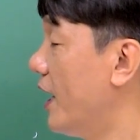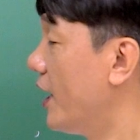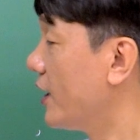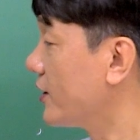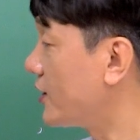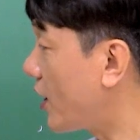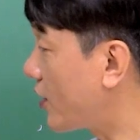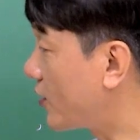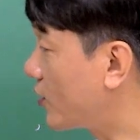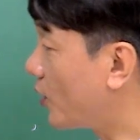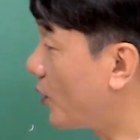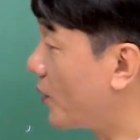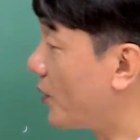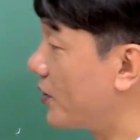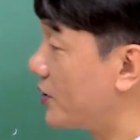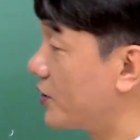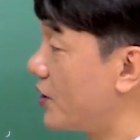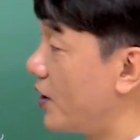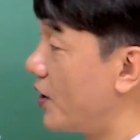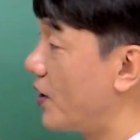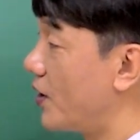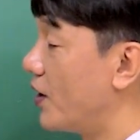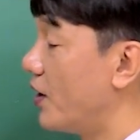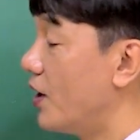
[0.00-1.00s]
자,
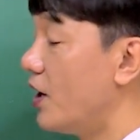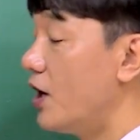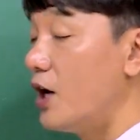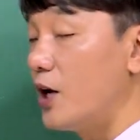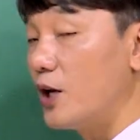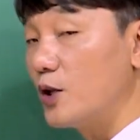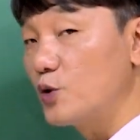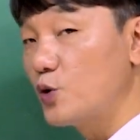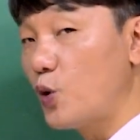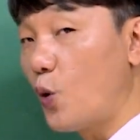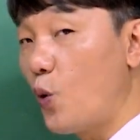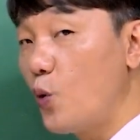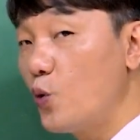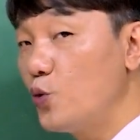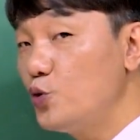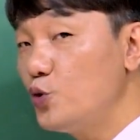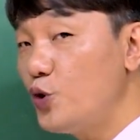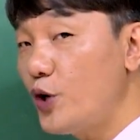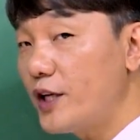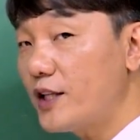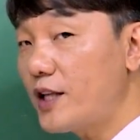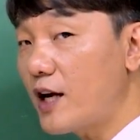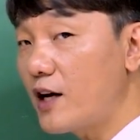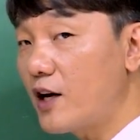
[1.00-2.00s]
그러면요.
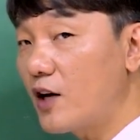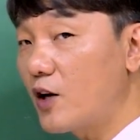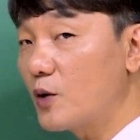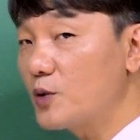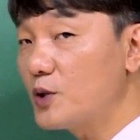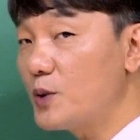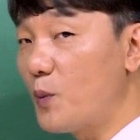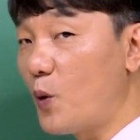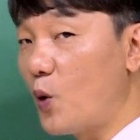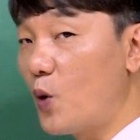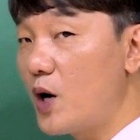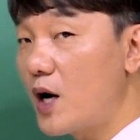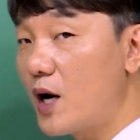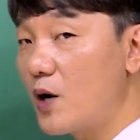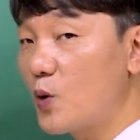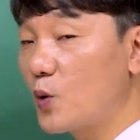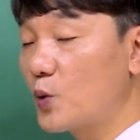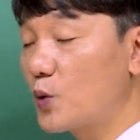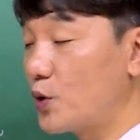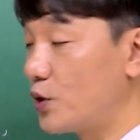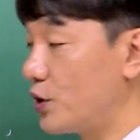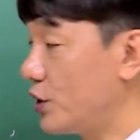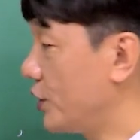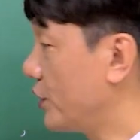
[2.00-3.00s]
종류에 상관없이 몰랄
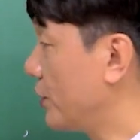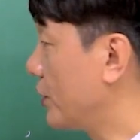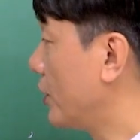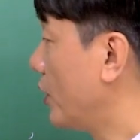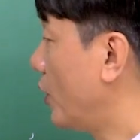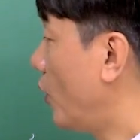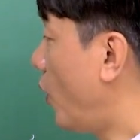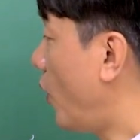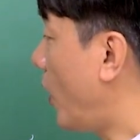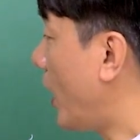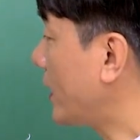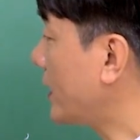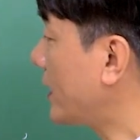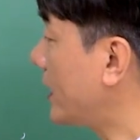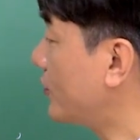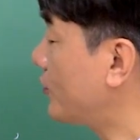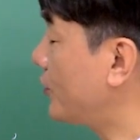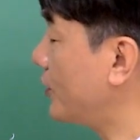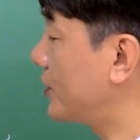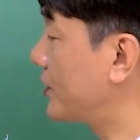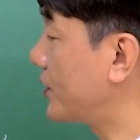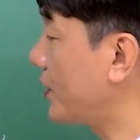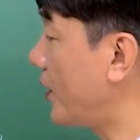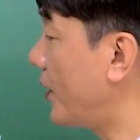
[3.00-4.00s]
농도는 어, 확인할 수
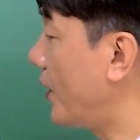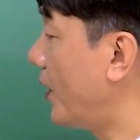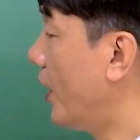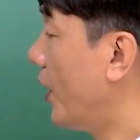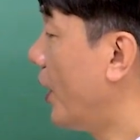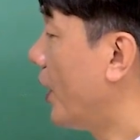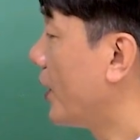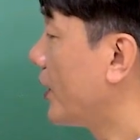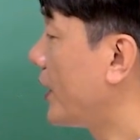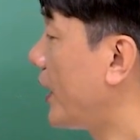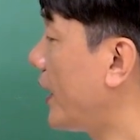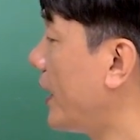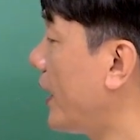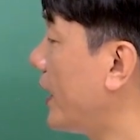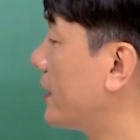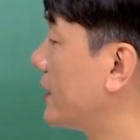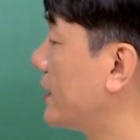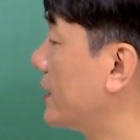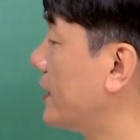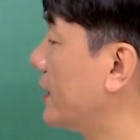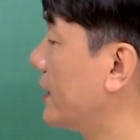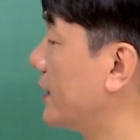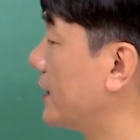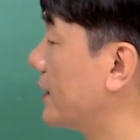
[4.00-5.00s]
있어요.
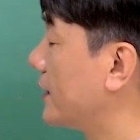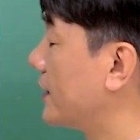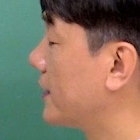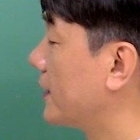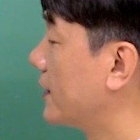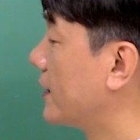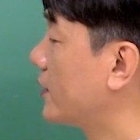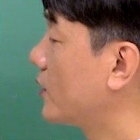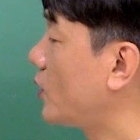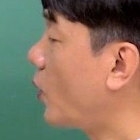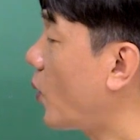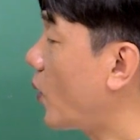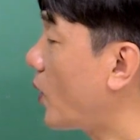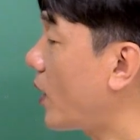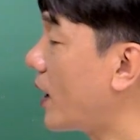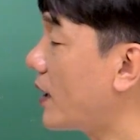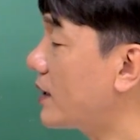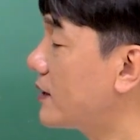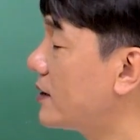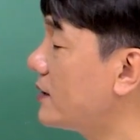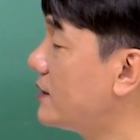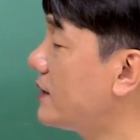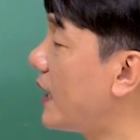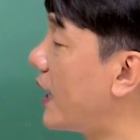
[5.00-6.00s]
얘네들은
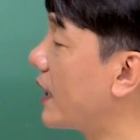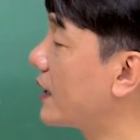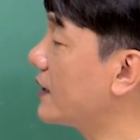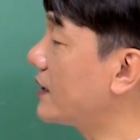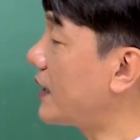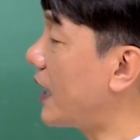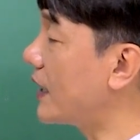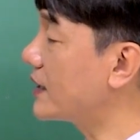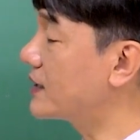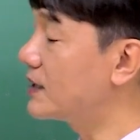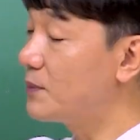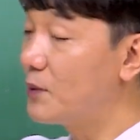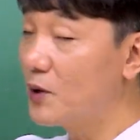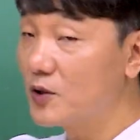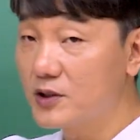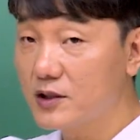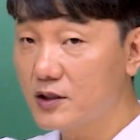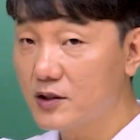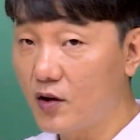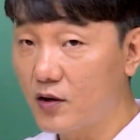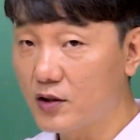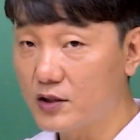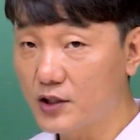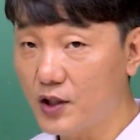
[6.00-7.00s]
똑같은 양이 다
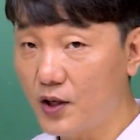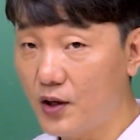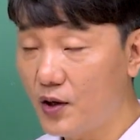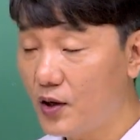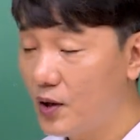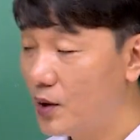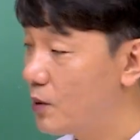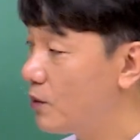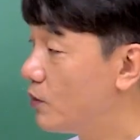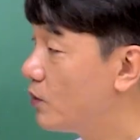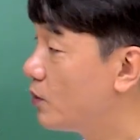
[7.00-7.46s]
집어넣은 거죠?